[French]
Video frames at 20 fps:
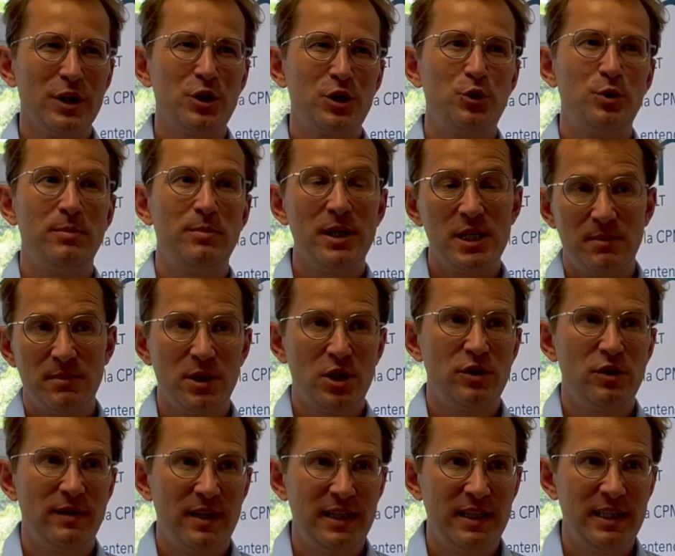Je suis Benjamin
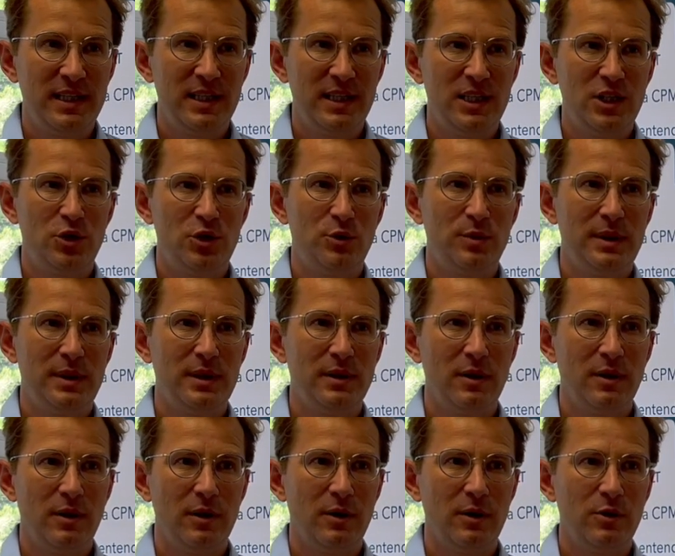Chevalier, je
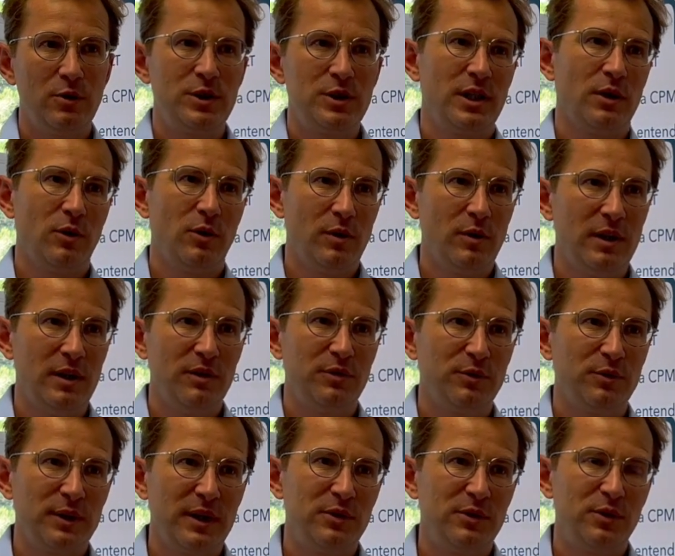suis euh, le gérant et
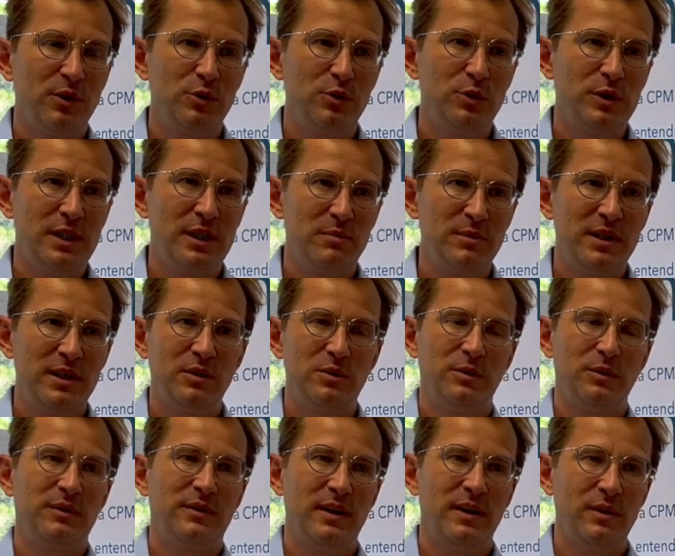fondateur du cabinet de
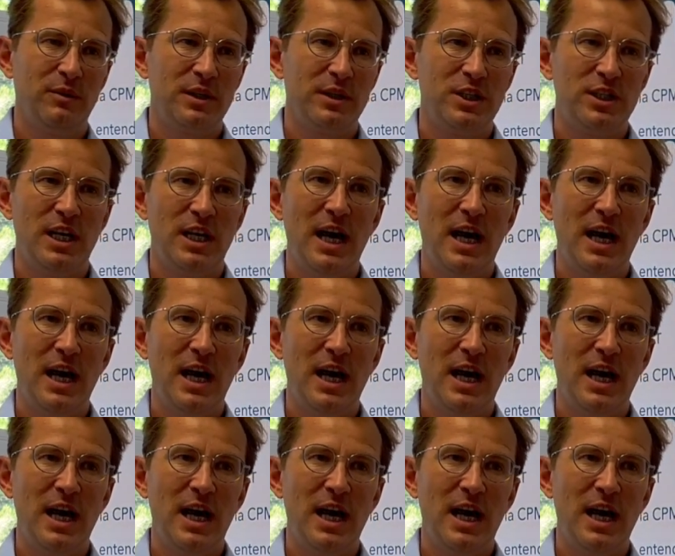conseil en achat